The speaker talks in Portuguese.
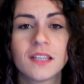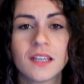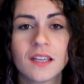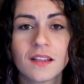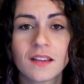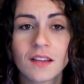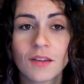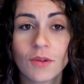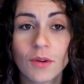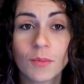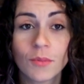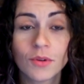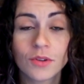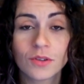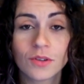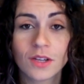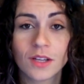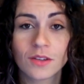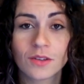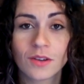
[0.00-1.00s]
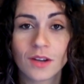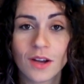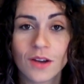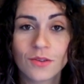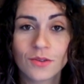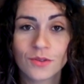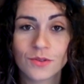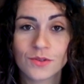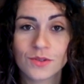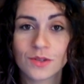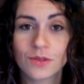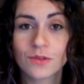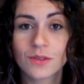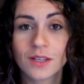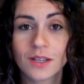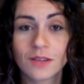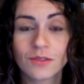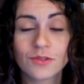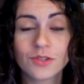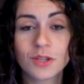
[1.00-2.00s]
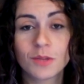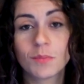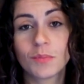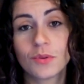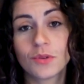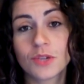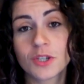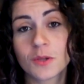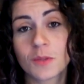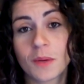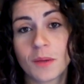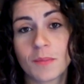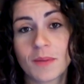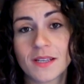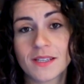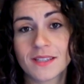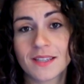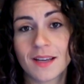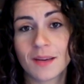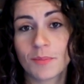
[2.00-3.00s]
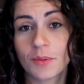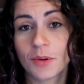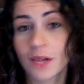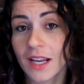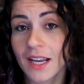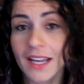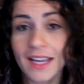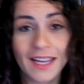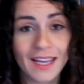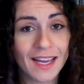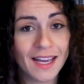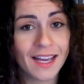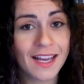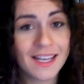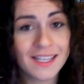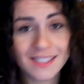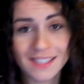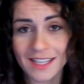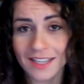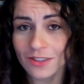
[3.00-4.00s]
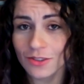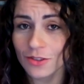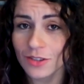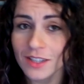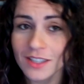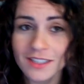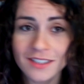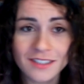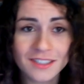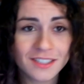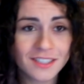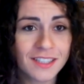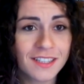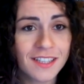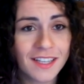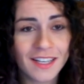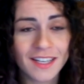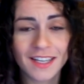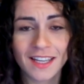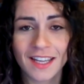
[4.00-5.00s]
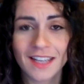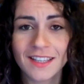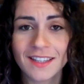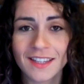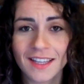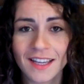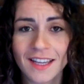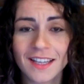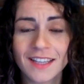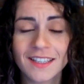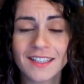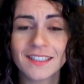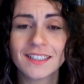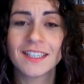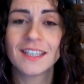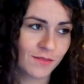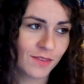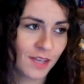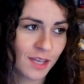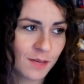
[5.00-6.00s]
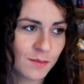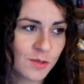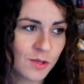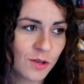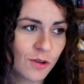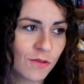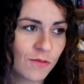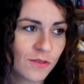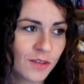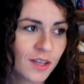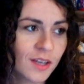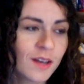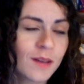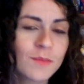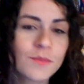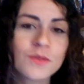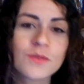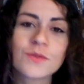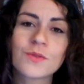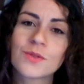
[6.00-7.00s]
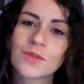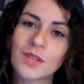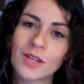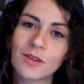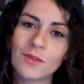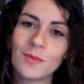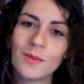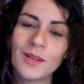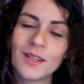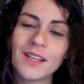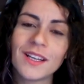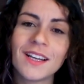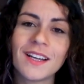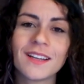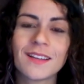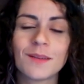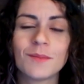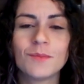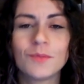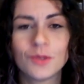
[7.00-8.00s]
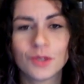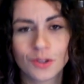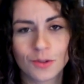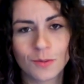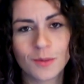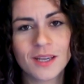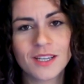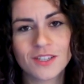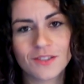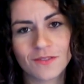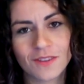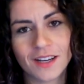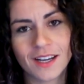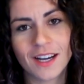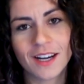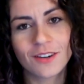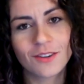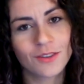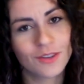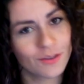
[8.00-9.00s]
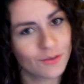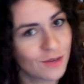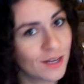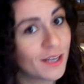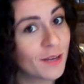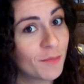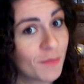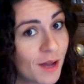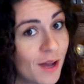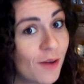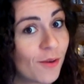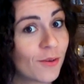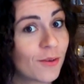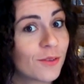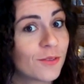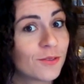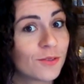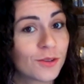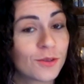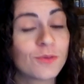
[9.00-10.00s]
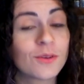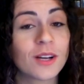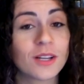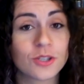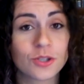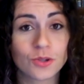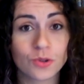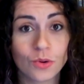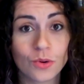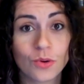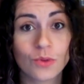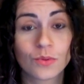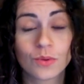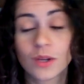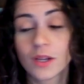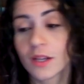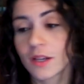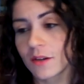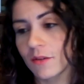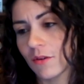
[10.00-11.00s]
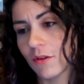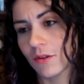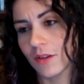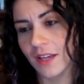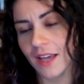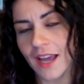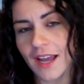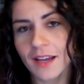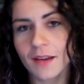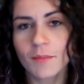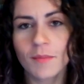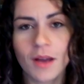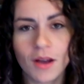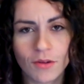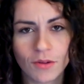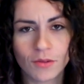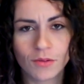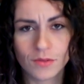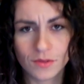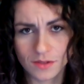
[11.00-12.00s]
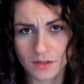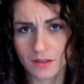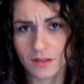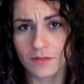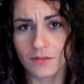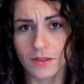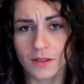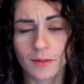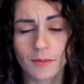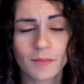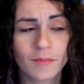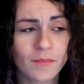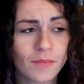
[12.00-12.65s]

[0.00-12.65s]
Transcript: Então é muito natural que o seu cão te puxe para passear, porque ele quer gastar toda a energia dele que ele tem ali. Venhamos e convenhamos, o ser humano ele anda muito mais devagar do que um animal, do que um cachorro, qualquer animal inclusive.